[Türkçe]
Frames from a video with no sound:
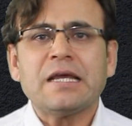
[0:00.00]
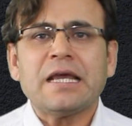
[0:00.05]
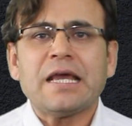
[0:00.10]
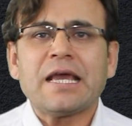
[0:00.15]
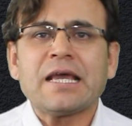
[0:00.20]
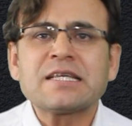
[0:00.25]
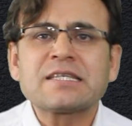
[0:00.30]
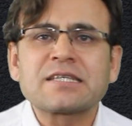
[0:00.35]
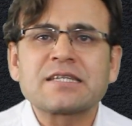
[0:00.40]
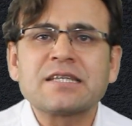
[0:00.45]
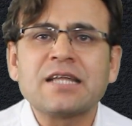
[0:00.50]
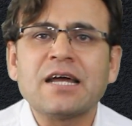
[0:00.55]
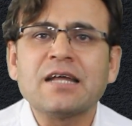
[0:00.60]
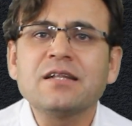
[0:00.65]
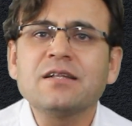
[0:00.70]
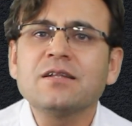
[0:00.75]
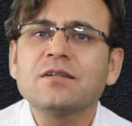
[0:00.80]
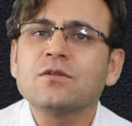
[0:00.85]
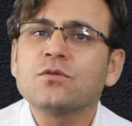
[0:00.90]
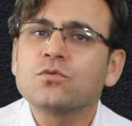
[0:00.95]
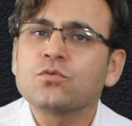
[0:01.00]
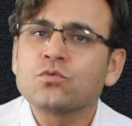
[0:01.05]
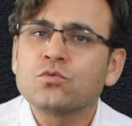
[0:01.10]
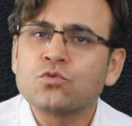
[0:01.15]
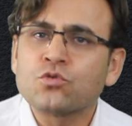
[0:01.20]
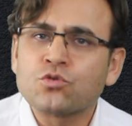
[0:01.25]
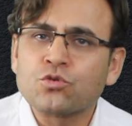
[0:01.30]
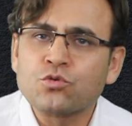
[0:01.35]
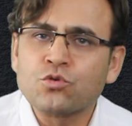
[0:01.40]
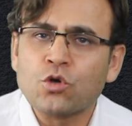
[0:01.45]
eskiden
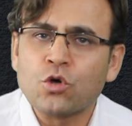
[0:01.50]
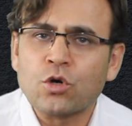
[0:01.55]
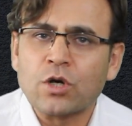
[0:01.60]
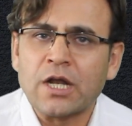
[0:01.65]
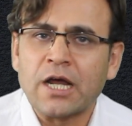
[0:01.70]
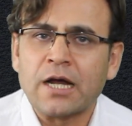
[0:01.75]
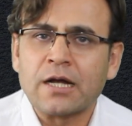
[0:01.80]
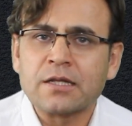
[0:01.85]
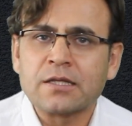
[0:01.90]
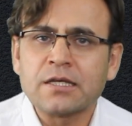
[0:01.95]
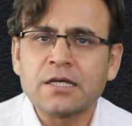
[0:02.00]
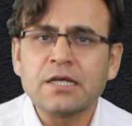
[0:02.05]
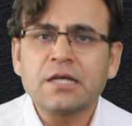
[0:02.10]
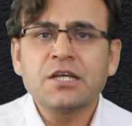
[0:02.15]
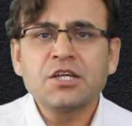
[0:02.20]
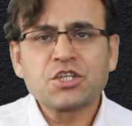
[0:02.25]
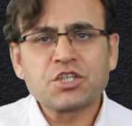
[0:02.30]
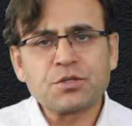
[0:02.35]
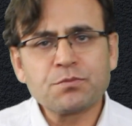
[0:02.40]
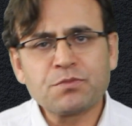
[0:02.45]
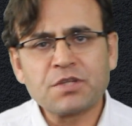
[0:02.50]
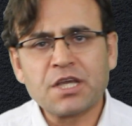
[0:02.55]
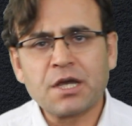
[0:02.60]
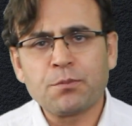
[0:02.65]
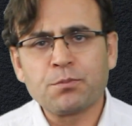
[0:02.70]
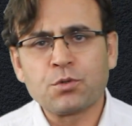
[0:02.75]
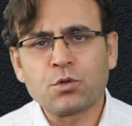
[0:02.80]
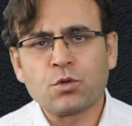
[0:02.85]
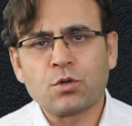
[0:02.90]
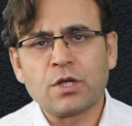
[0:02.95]
düşünüyorlardı, şimdi
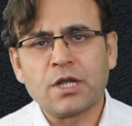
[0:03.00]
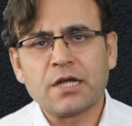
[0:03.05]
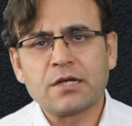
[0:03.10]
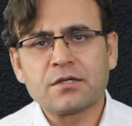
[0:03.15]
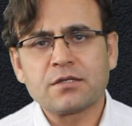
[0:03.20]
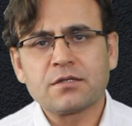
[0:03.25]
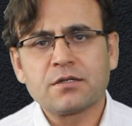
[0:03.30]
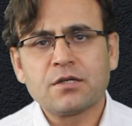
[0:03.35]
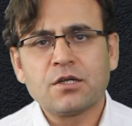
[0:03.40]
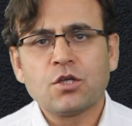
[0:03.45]
yapıyorlar.